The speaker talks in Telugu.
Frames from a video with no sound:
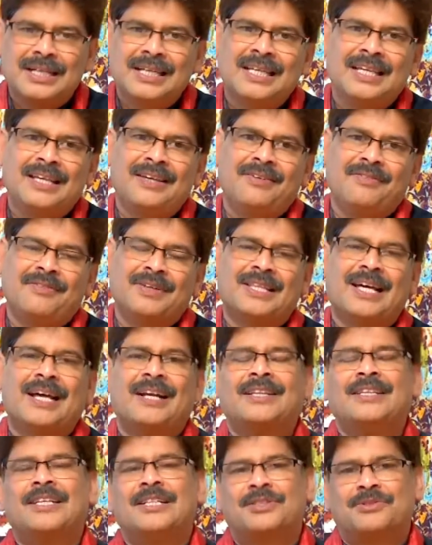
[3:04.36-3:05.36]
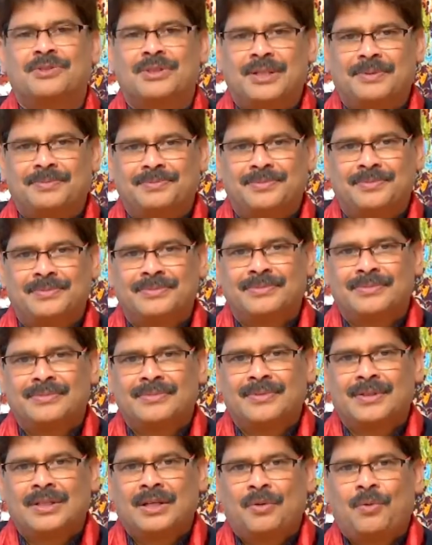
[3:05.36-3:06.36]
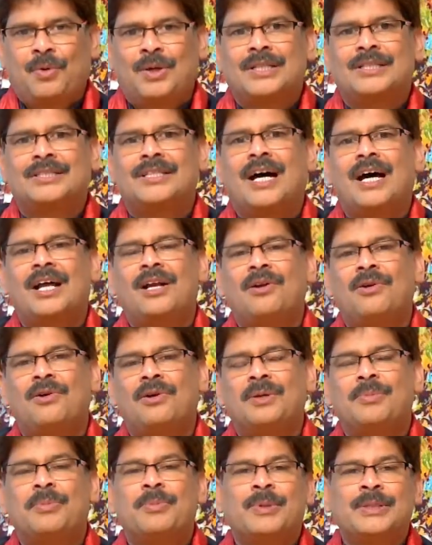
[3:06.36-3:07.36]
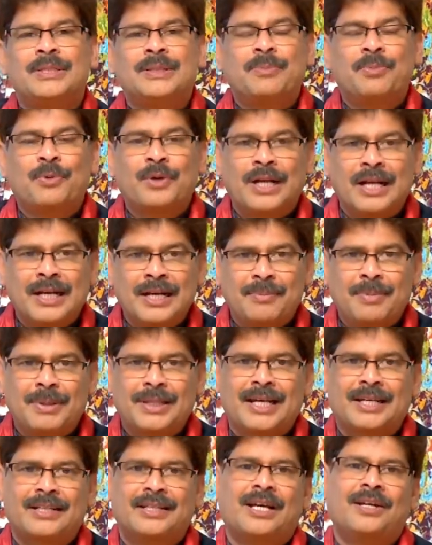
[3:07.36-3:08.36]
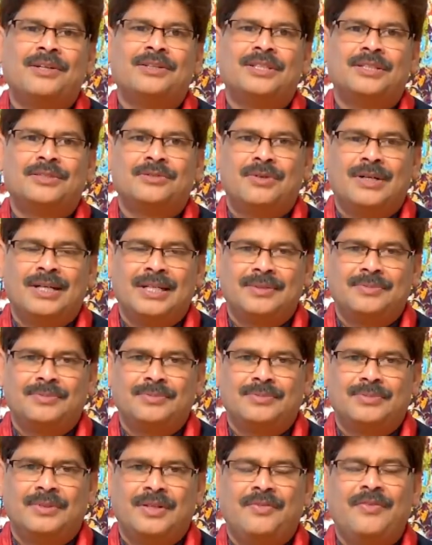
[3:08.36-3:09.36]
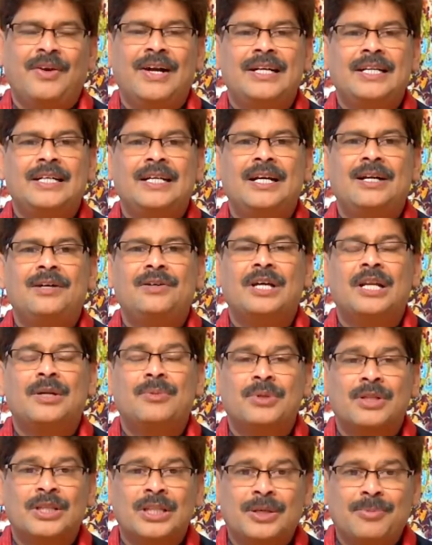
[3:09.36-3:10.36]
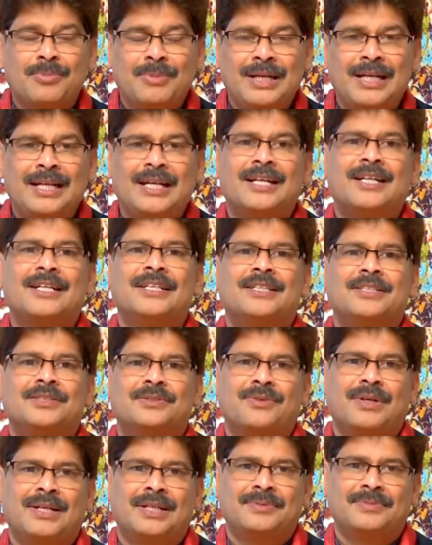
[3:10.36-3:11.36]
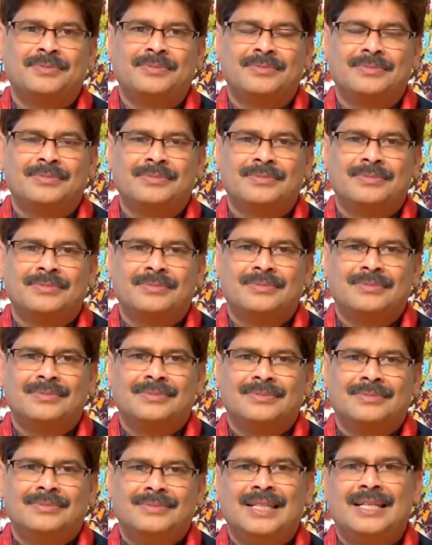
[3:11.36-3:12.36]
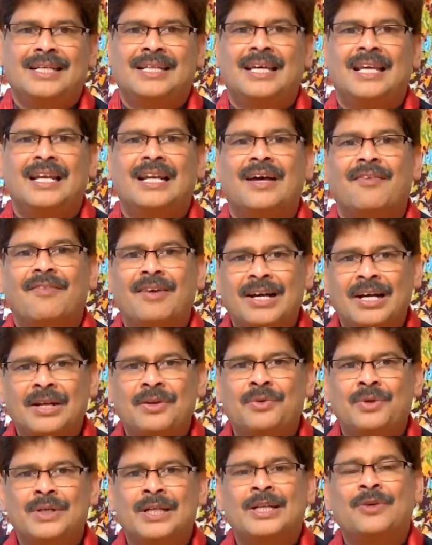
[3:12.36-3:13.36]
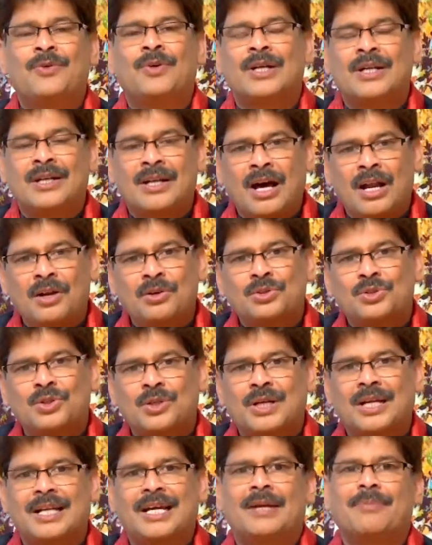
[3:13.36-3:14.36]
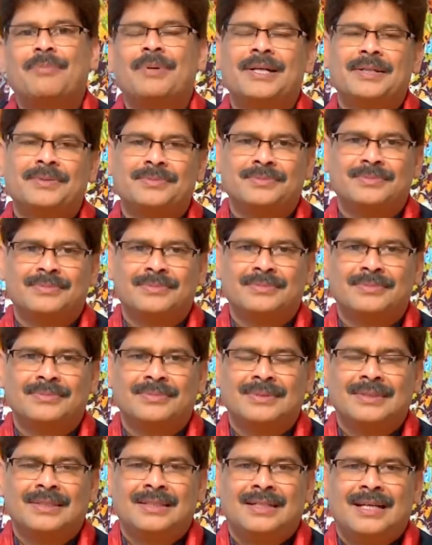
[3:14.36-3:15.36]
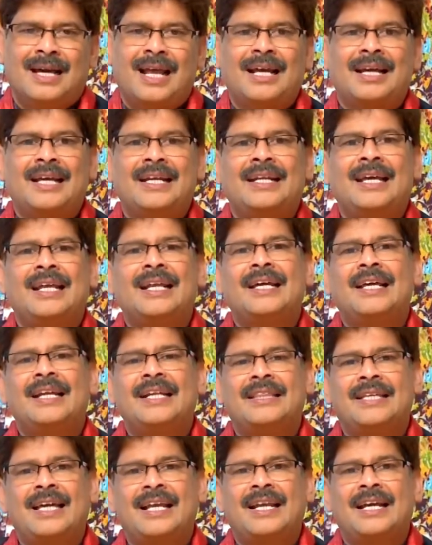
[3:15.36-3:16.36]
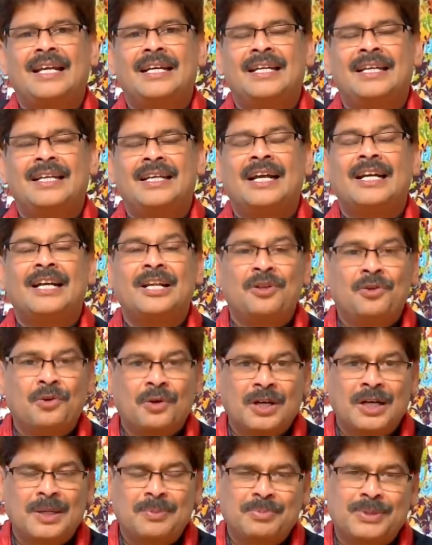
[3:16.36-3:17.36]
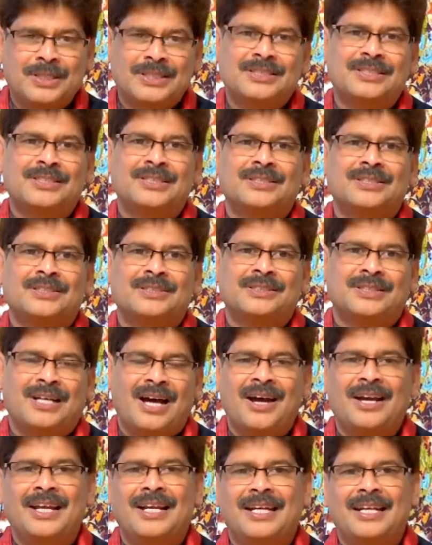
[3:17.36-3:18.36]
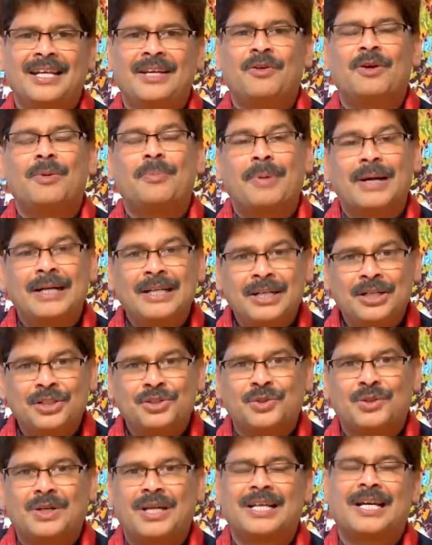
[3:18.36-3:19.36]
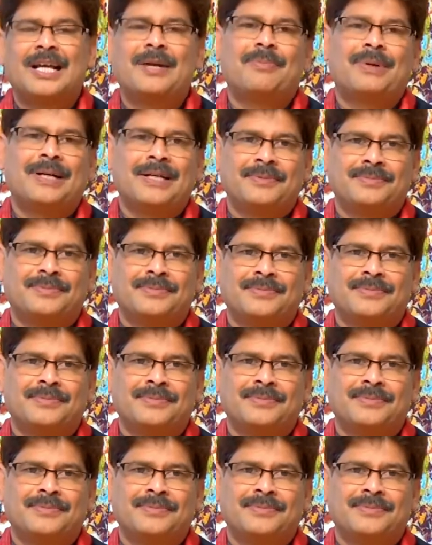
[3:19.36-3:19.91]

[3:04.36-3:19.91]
ఈ విధానం తెలుసుకుందాం ఒక జార్లో ఇప్పుడు మనం చెప్పుకున్న అన్ని పదార్థాలు తీసుకోండి వేడి నీళ్లు ఎనిమిది వందల లీటర్లు తీసుకోండి దీనికి లవంగ నూనెని ఒక నాలుగు చుక్కలు కలపండి అలాగే నీలగిరి తైలాన్ని అంటే యోకలిప్టస్ ఆయిల్ని ఒక పన్నెండు చుక్కలు కలపండి